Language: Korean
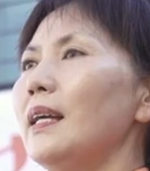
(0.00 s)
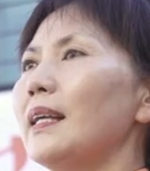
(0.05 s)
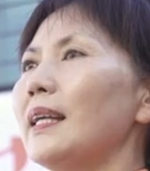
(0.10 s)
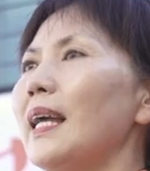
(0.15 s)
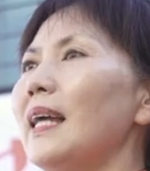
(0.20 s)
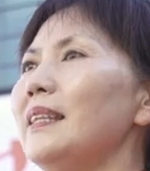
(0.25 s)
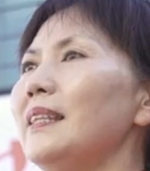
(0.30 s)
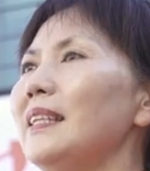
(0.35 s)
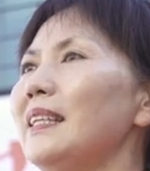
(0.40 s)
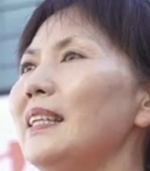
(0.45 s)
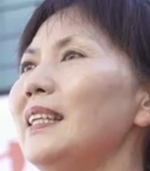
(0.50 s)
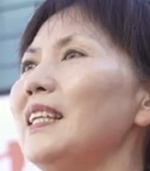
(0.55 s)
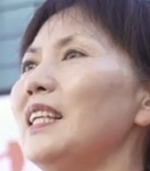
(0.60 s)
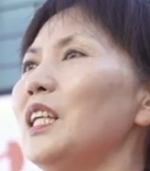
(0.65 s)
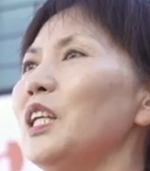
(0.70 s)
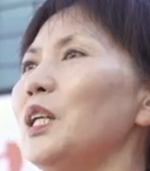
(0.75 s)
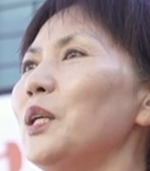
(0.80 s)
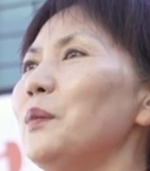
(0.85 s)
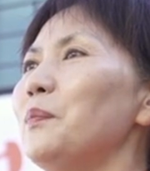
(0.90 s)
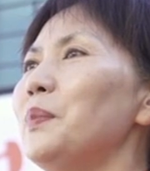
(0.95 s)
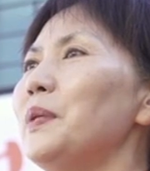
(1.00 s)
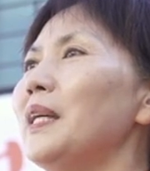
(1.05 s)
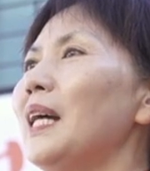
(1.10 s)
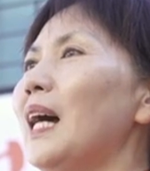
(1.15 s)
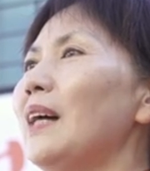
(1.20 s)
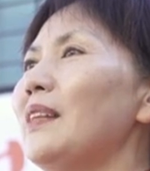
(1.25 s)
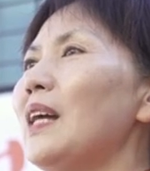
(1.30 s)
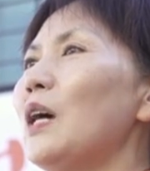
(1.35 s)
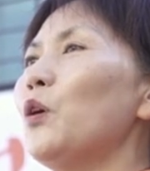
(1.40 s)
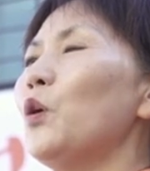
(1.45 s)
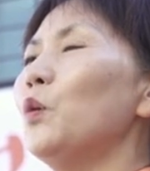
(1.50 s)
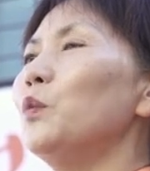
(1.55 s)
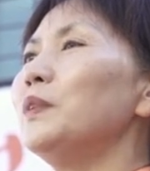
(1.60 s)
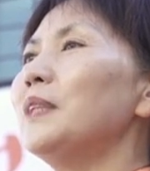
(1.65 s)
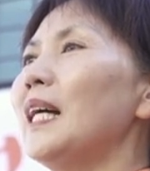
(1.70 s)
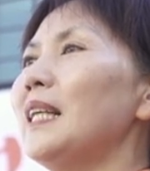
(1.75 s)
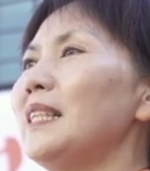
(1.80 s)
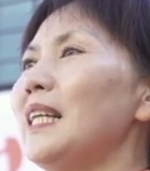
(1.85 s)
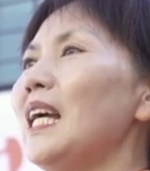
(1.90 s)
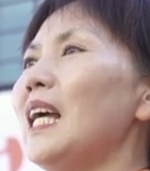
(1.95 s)
캔디, 비가 안한 봄은
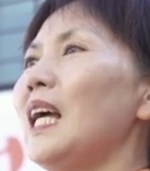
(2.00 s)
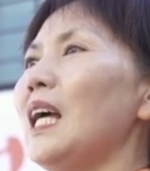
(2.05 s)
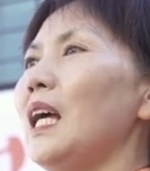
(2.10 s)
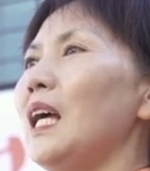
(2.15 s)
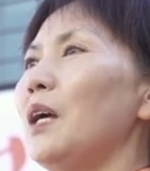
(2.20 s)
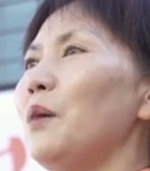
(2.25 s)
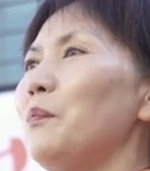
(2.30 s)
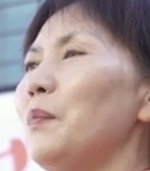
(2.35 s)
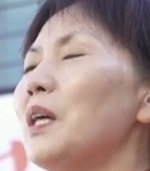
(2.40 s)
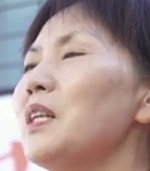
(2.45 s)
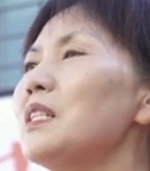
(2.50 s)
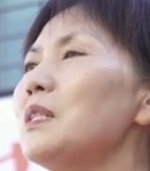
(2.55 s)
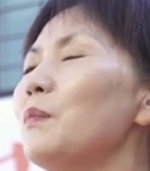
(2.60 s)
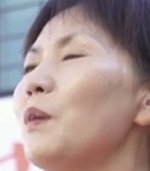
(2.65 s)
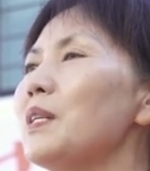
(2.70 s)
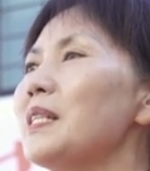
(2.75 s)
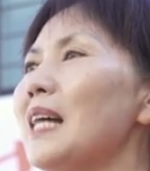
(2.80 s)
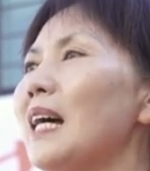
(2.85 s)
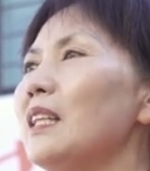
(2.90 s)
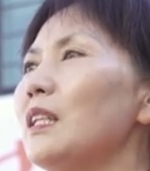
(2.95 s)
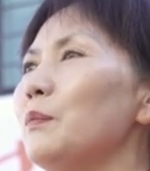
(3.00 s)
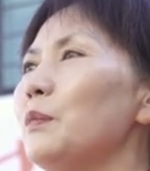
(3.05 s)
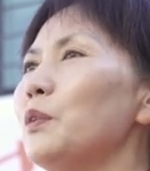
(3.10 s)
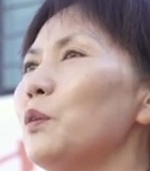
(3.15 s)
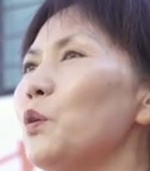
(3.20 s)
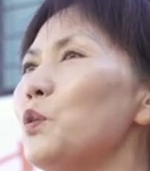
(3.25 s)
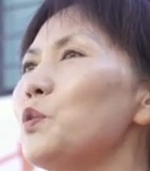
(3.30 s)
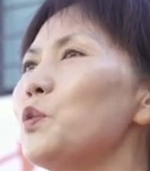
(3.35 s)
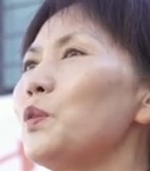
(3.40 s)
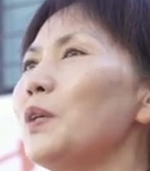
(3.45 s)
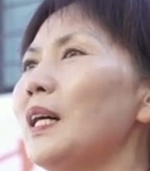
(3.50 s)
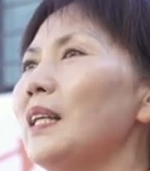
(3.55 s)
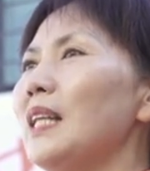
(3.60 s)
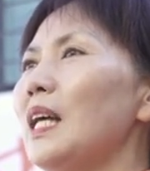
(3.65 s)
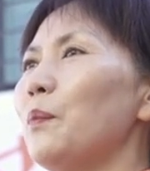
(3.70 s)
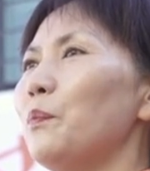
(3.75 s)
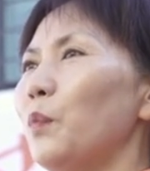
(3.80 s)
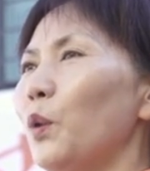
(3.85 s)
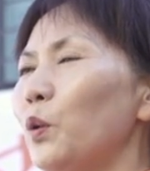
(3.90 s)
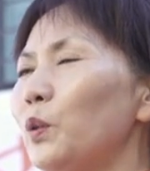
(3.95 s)
아니 맹심하지 않으면
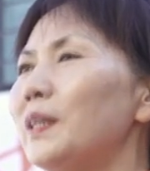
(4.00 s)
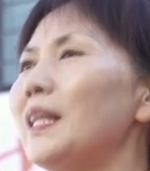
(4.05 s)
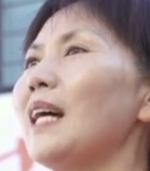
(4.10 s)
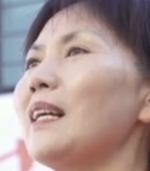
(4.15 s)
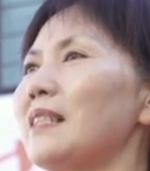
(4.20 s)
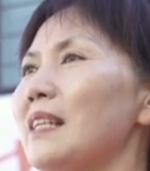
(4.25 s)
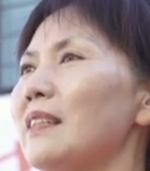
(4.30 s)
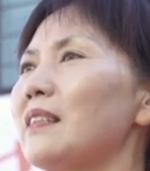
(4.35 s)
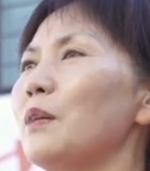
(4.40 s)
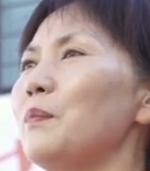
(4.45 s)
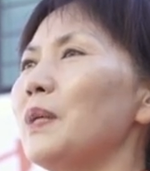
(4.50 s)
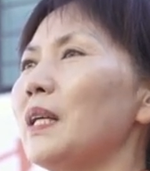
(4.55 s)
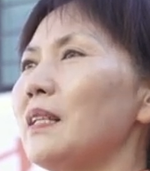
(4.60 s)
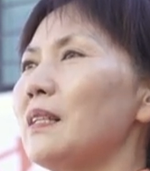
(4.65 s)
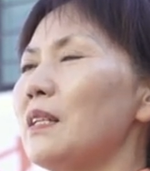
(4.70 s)
한순간에 몬딱 잿더미가